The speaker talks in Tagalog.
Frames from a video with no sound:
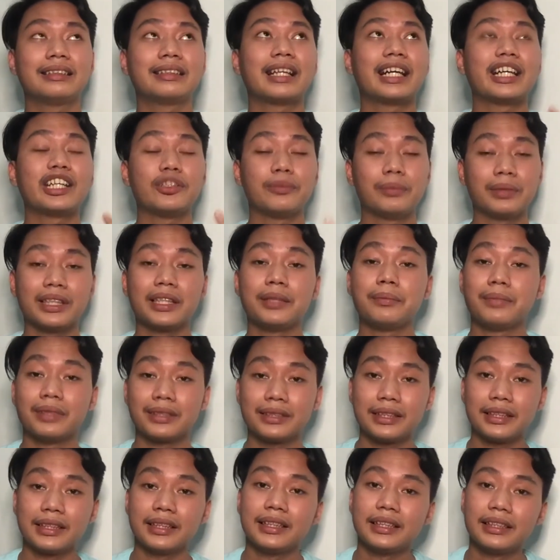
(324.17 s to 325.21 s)
tayo maging
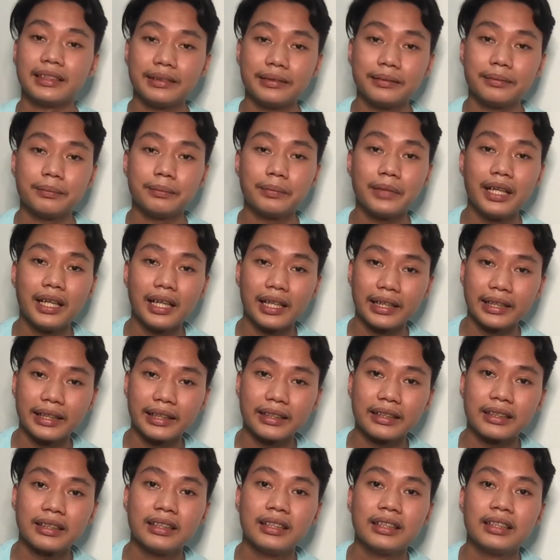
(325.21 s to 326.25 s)
masaya.
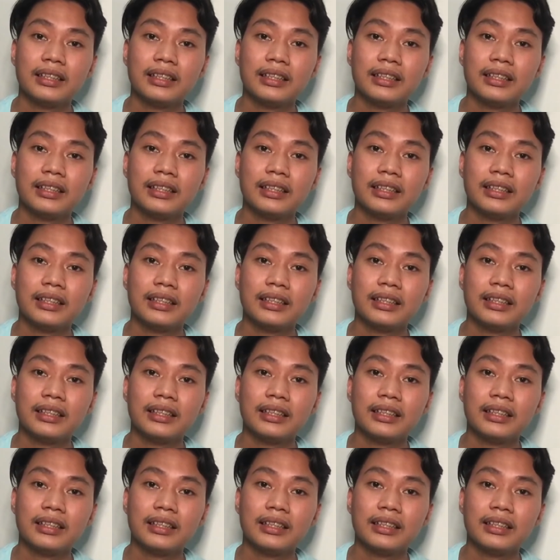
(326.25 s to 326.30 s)
Bakit?